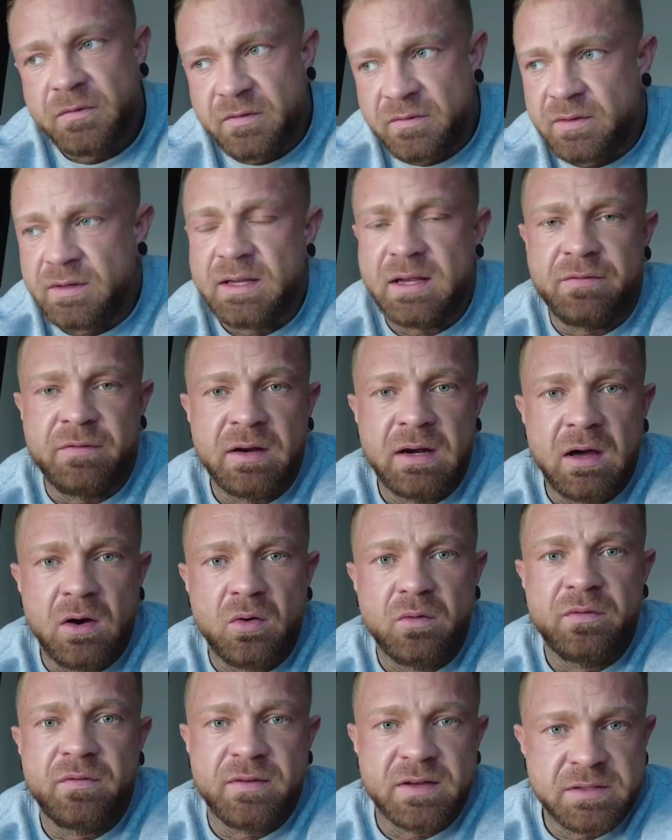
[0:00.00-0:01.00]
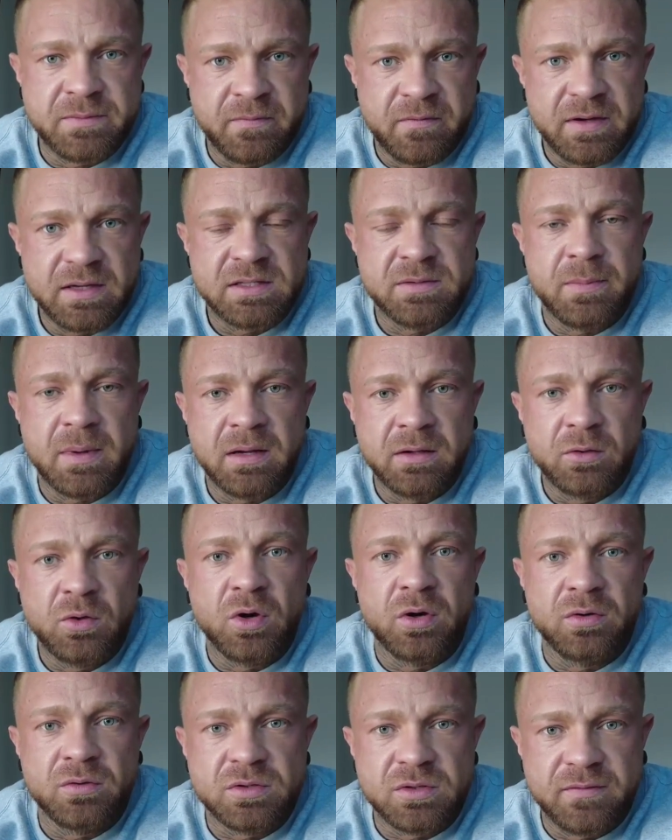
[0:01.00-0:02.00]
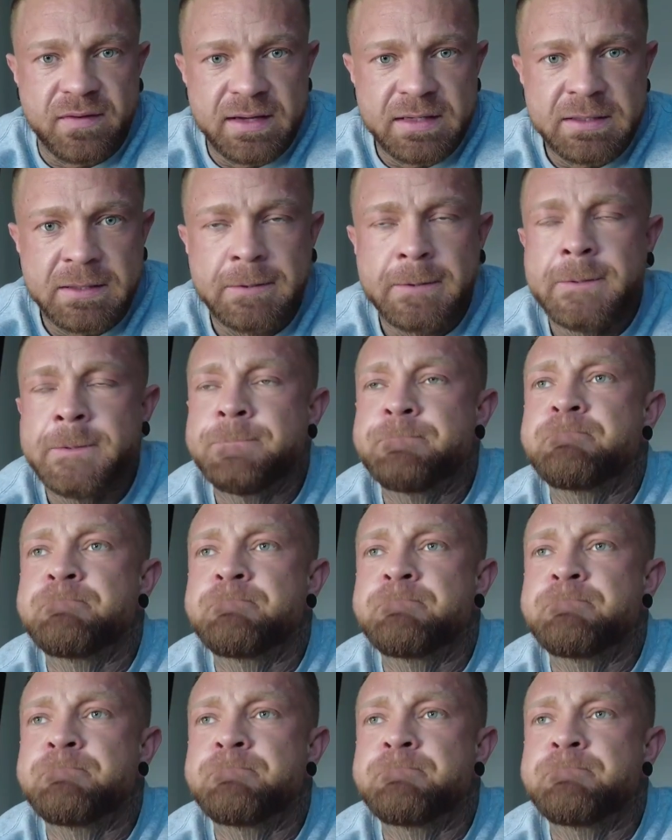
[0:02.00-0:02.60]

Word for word: wie der Verlauf, was wir jetzt machen können und so weiter.